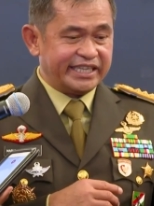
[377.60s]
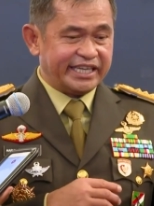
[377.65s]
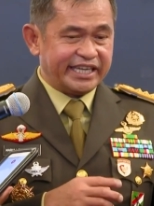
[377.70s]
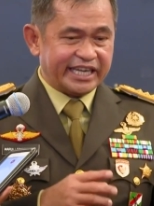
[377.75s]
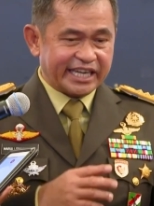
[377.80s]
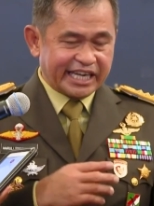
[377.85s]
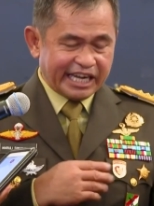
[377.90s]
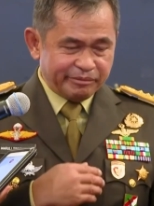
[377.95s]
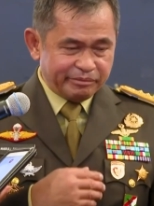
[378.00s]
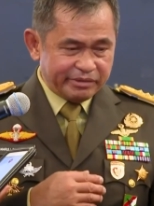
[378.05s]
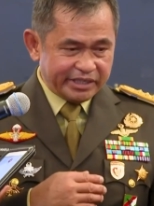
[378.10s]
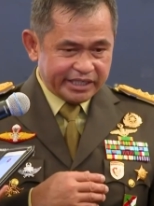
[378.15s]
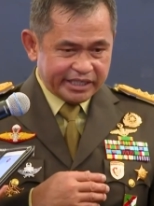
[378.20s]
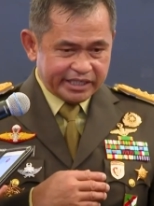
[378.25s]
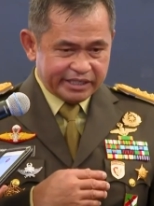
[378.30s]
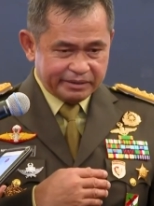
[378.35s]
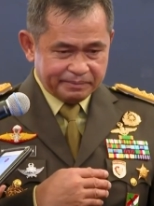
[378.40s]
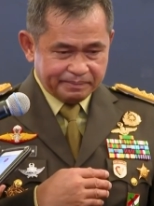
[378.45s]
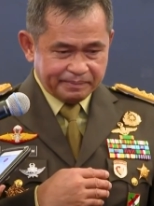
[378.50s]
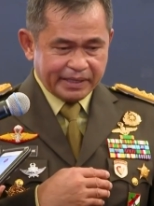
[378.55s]
Ya,
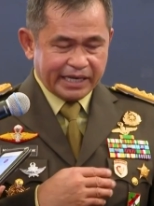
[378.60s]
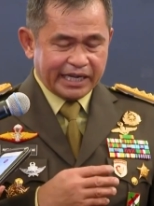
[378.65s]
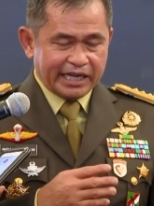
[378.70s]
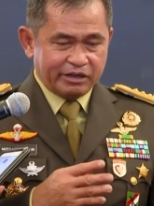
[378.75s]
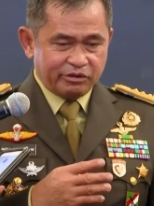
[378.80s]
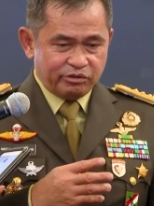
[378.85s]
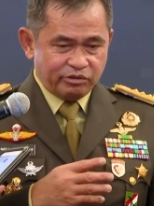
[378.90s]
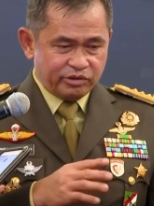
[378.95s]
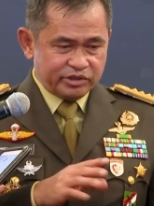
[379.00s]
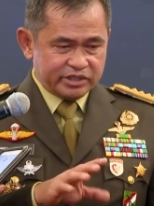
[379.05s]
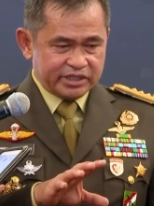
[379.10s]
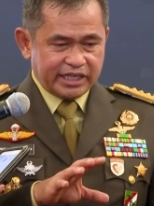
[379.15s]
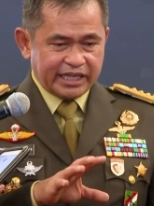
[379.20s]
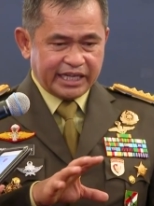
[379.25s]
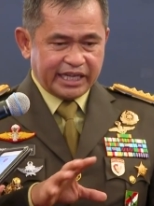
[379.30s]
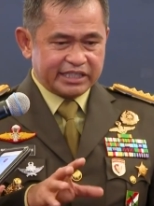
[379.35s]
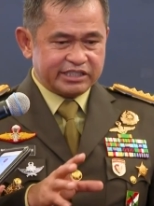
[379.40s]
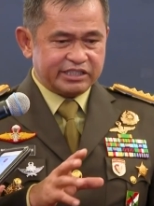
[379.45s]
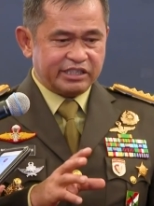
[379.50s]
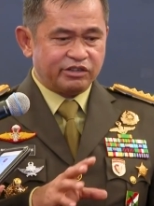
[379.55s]
kami pelaku
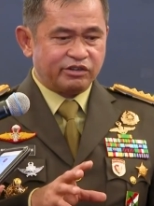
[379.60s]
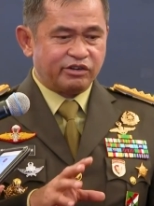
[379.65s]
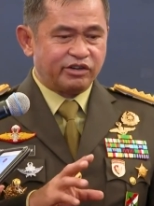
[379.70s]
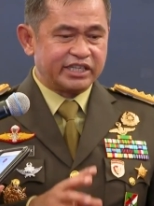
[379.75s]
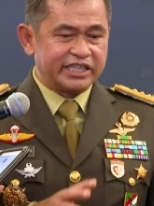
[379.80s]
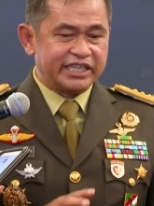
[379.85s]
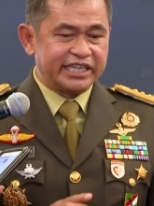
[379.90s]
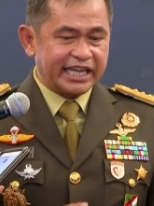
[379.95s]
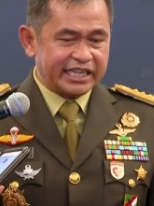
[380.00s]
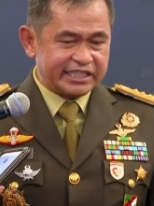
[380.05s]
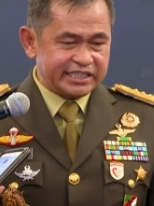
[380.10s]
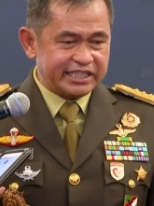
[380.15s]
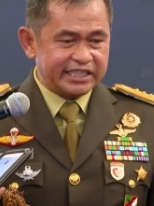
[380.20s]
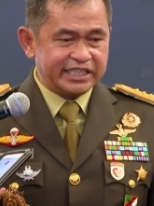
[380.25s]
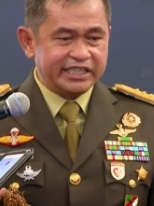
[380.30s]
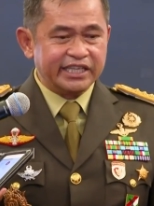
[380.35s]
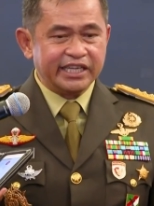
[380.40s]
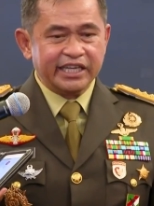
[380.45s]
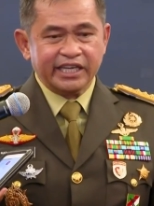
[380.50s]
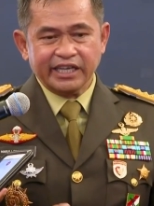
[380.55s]
setelah hasil
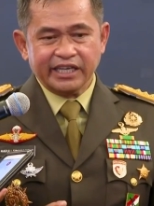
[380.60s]
koordinasi.